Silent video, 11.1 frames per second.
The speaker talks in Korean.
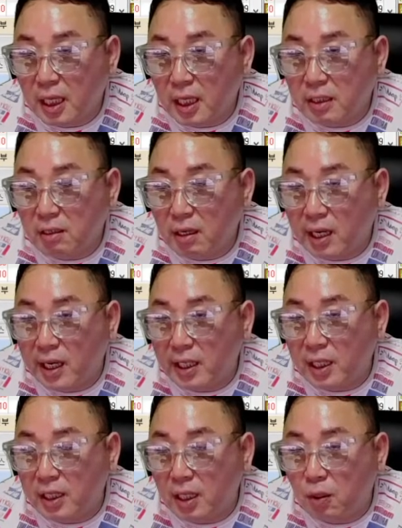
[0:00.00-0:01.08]
들어가야
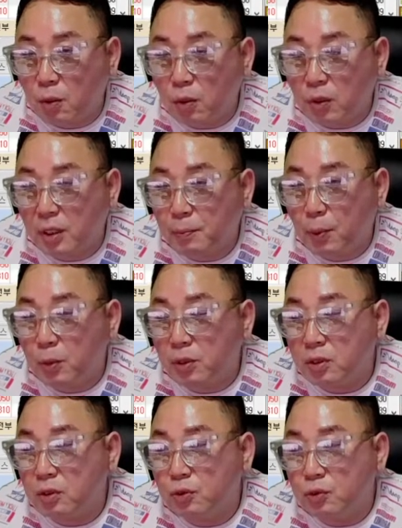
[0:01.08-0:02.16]
된다고
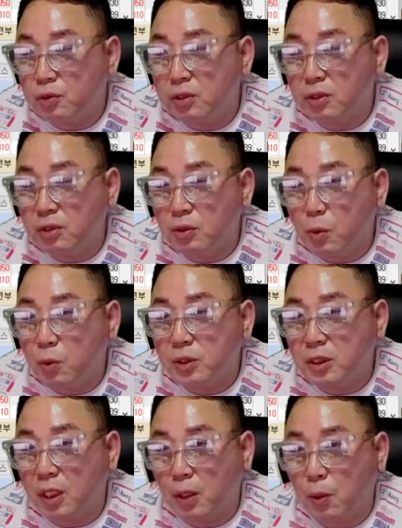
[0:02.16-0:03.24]
키포인트를 주는
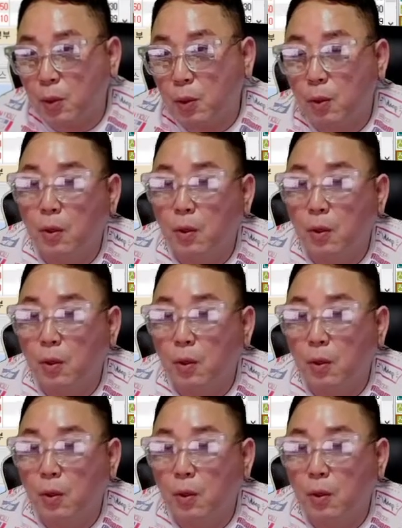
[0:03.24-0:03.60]
공식이 있고,